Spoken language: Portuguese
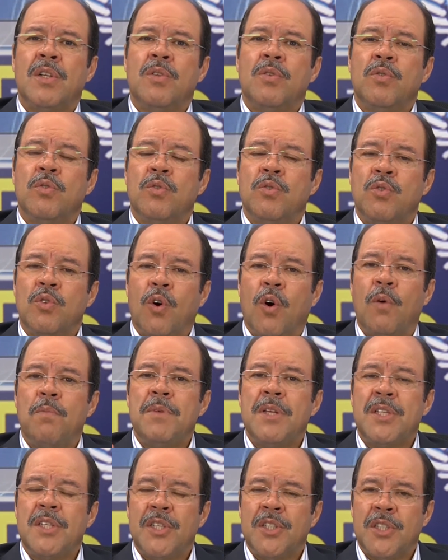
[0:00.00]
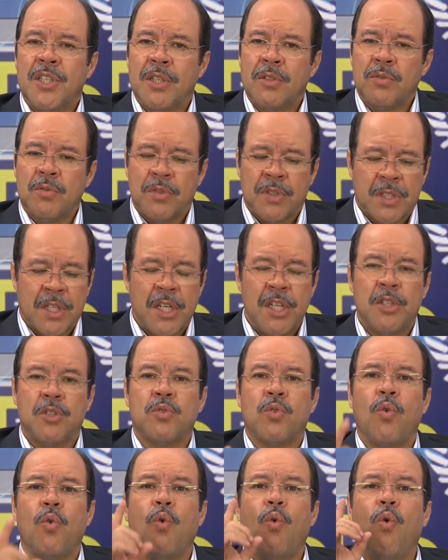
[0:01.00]
no nome de Jesus
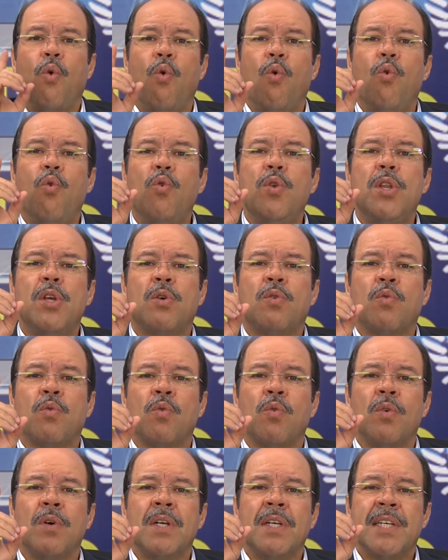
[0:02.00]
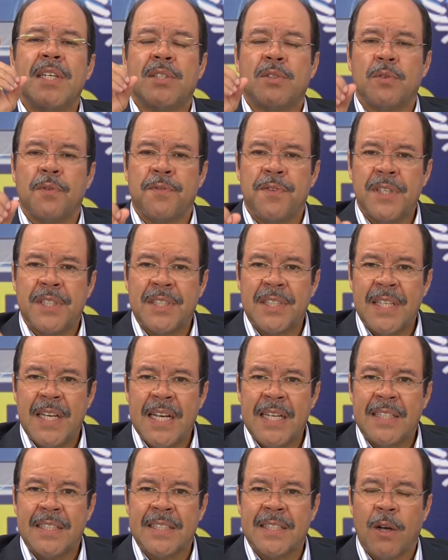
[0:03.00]
Cristo, o único e
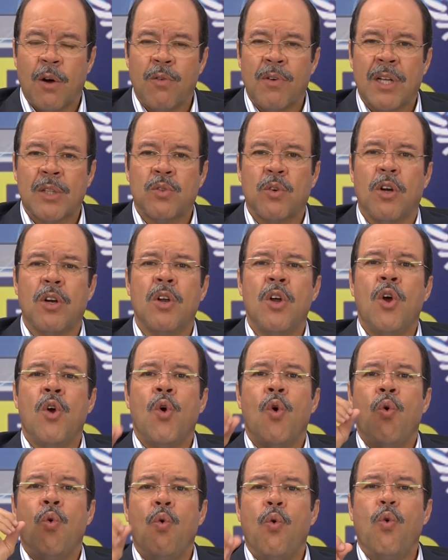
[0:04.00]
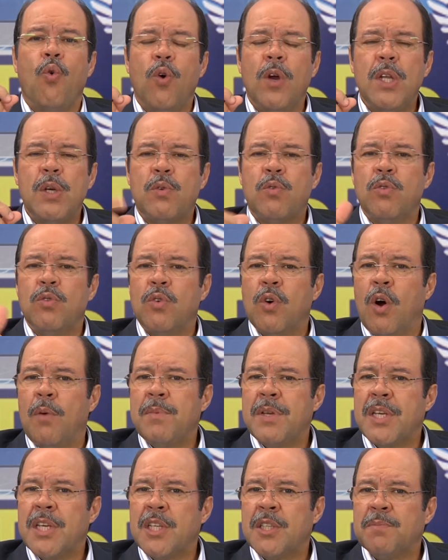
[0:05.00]
suficiente Salvador, o único
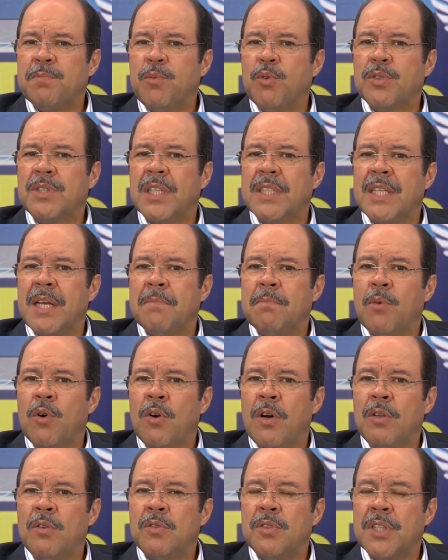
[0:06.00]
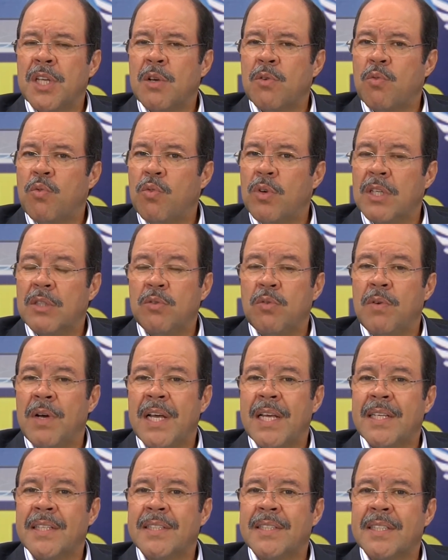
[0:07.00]
nome que expulsa demônios, que cura
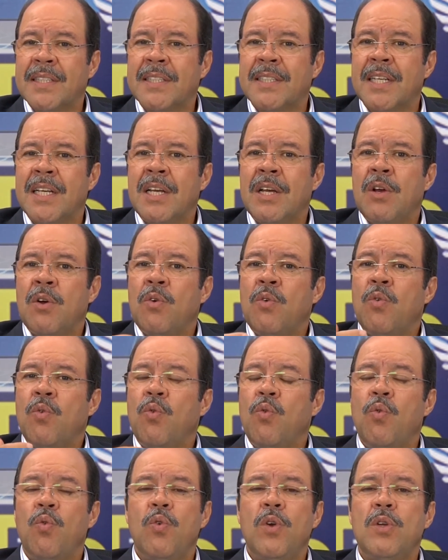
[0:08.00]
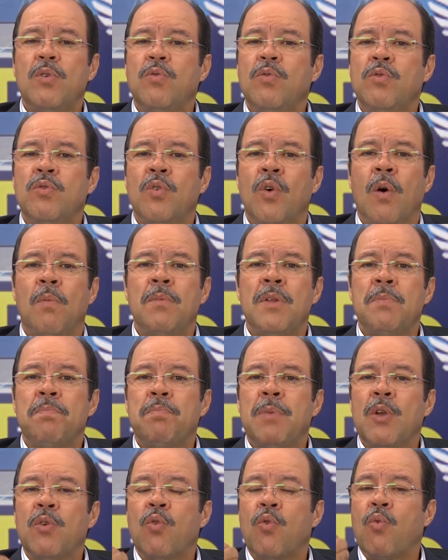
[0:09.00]
doenças, o único nome
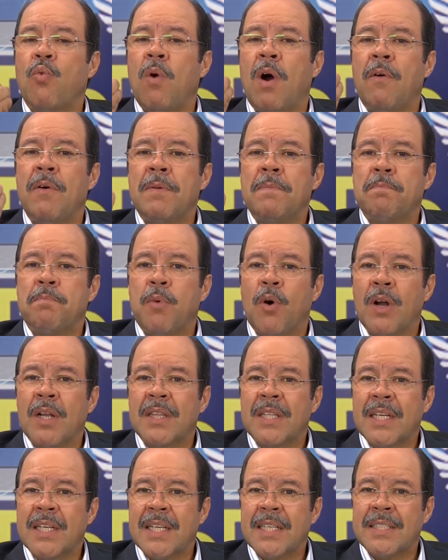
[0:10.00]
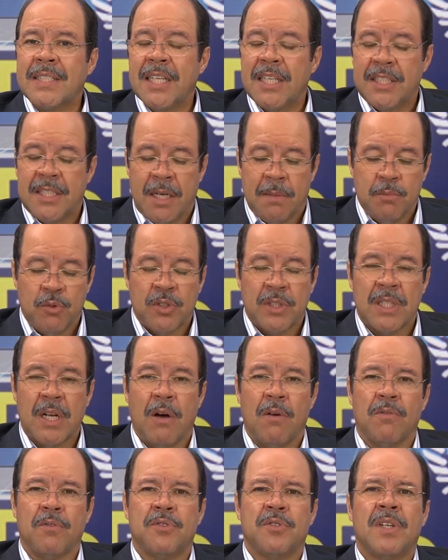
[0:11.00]
pelo qual importa que sejamos
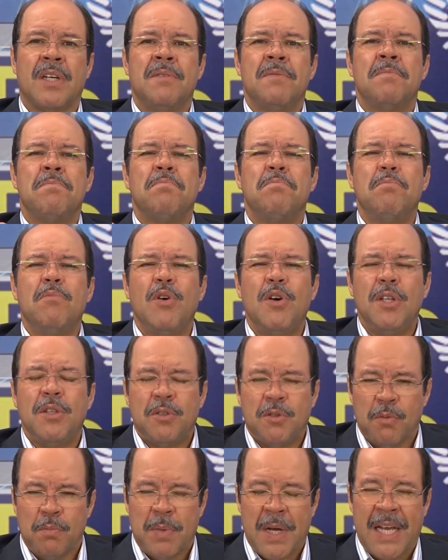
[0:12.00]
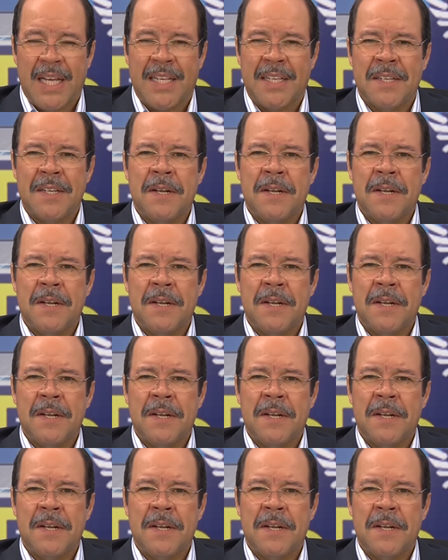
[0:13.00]
salvos. Muito bem.